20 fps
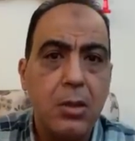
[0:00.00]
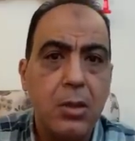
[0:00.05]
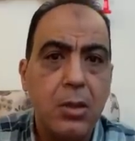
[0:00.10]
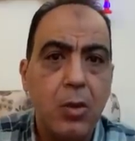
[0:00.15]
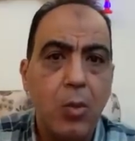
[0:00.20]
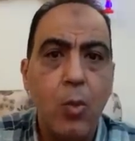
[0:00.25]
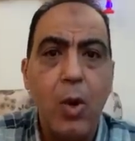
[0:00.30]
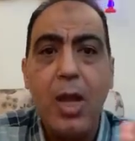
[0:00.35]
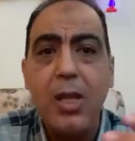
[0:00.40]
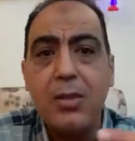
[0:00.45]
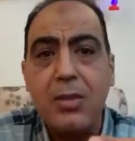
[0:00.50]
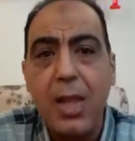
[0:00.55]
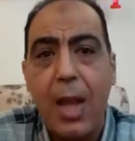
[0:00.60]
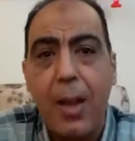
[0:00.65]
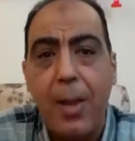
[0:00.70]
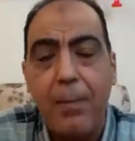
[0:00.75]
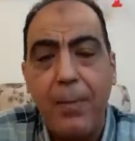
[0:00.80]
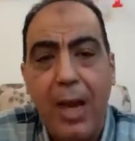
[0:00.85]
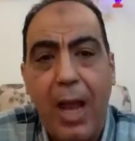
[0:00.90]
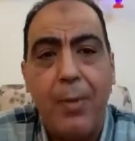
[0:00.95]
وانت
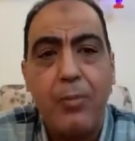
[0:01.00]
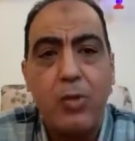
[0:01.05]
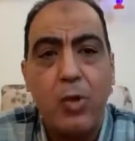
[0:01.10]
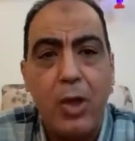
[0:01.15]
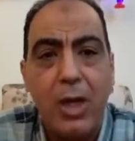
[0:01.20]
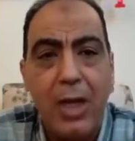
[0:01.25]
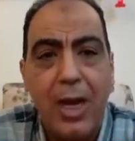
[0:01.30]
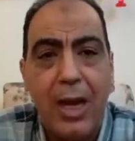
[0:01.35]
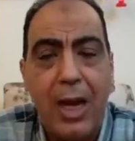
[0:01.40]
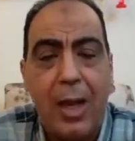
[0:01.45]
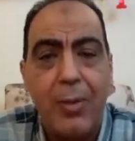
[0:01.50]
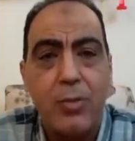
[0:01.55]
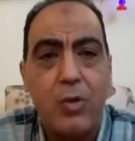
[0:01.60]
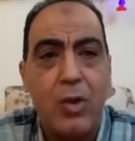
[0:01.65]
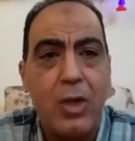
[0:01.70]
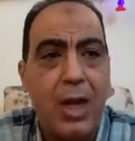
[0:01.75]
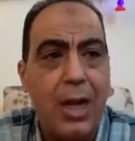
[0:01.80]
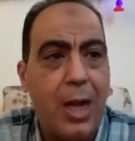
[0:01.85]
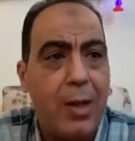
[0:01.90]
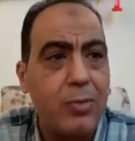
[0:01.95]
بالحمد لله الحمد
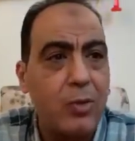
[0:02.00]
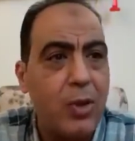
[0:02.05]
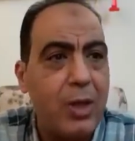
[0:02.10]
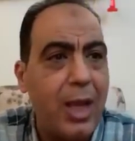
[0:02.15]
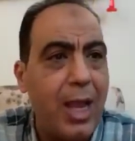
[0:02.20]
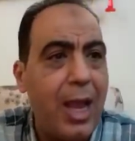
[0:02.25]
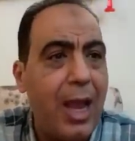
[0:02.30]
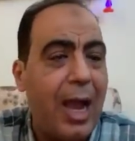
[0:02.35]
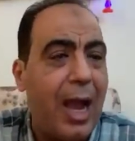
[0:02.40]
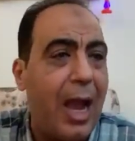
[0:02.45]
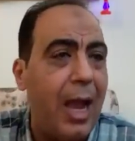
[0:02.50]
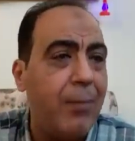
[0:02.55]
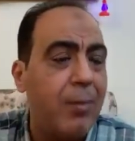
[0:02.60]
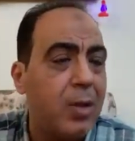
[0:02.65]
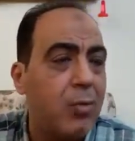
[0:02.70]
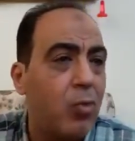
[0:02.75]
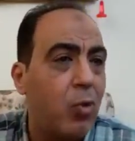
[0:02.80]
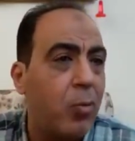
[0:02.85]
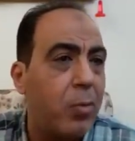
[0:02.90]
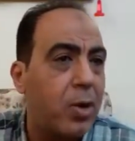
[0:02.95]
لله الحمد لله عامل
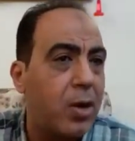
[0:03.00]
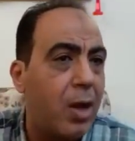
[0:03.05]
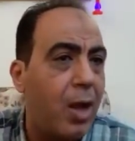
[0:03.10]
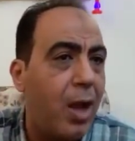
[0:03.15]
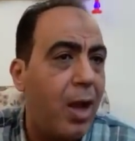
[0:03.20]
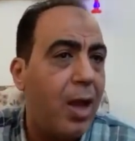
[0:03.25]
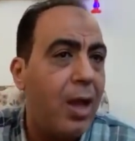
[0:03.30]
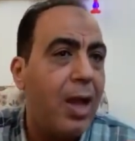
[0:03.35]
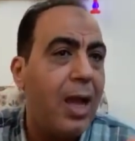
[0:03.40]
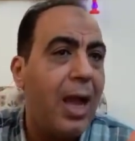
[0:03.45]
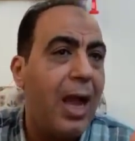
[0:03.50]
مباراه